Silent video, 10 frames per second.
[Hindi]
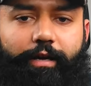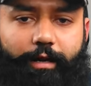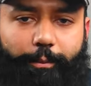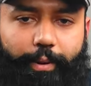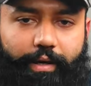
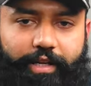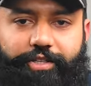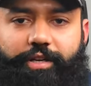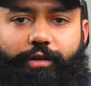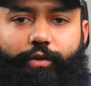
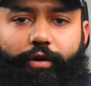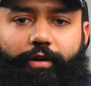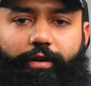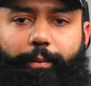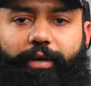कंपाइलेशन और
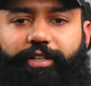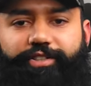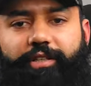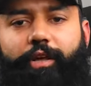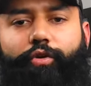
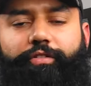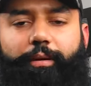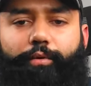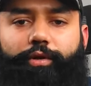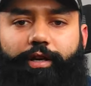इंटरप्रिटेशन के
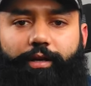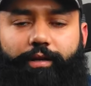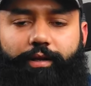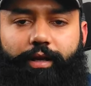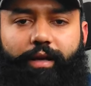कॉन्सेप्ट को देख
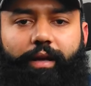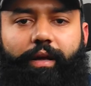लेते हैं